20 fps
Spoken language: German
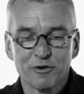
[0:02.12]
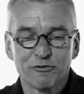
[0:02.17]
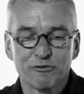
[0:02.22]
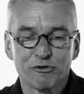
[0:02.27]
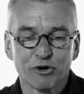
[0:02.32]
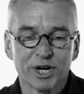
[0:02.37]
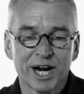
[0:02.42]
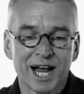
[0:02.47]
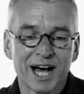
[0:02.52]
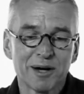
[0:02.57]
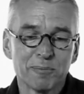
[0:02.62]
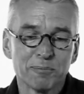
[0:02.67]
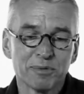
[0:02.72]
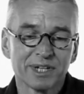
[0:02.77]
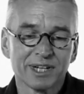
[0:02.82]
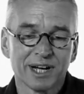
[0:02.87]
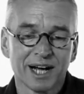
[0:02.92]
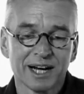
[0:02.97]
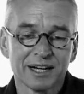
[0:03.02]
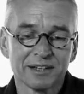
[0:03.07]
Von nahem
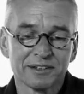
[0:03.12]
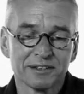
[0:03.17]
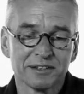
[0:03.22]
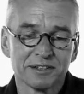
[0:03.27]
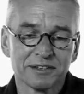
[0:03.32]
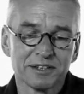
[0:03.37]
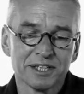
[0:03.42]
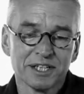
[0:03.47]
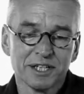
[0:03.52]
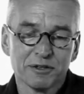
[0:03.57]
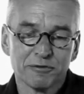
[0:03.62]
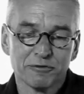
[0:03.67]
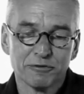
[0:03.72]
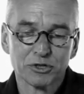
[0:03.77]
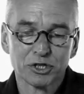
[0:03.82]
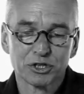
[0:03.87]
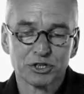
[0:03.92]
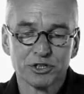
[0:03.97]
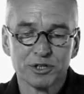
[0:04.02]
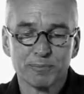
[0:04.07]
betrachtet
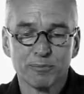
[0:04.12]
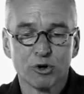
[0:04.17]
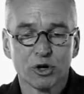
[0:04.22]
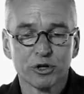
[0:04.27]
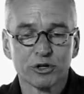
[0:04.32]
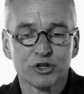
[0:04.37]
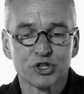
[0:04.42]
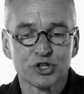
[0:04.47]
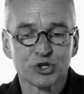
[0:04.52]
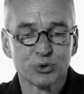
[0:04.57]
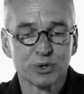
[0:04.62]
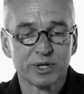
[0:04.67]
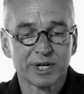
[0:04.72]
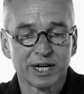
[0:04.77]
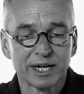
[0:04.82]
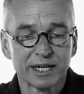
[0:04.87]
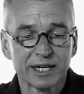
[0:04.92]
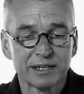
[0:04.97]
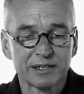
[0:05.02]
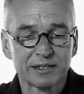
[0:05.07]
wirkte die blonde
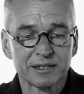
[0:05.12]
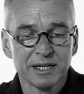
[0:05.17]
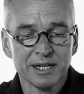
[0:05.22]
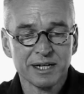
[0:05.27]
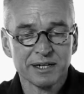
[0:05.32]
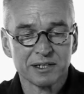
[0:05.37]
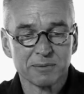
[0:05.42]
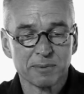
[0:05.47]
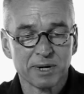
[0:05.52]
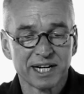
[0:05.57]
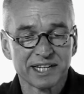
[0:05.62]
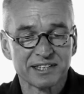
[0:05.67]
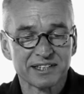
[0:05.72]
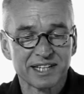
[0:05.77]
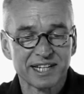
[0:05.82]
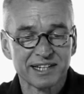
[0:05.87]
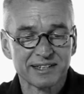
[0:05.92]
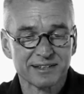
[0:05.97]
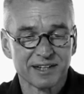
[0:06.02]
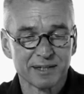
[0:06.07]
Schönheit, die bereits
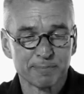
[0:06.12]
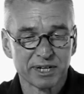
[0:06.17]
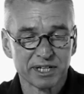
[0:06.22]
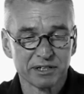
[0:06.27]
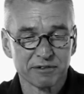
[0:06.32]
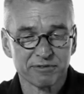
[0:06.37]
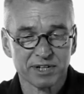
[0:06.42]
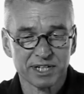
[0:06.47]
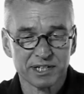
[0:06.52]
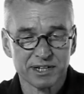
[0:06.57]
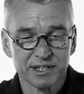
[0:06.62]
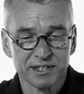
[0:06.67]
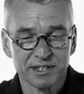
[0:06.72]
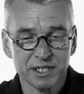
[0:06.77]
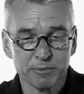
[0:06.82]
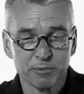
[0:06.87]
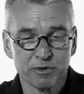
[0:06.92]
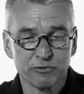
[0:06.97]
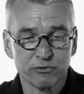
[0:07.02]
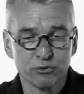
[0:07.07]
gestern meine
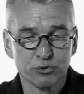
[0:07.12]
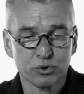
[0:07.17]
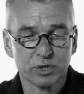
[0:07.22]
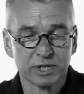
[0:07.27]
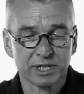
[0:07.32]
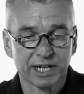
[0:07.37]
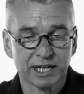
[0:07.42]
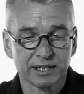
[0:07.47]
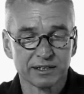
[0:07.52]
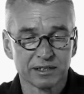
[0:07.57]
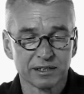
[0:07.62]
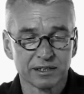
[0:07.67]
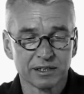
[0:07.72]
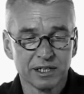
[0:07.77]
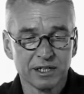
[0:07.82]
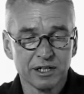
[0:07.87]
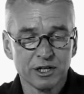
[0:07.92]
Fantasie beflügelt hatte,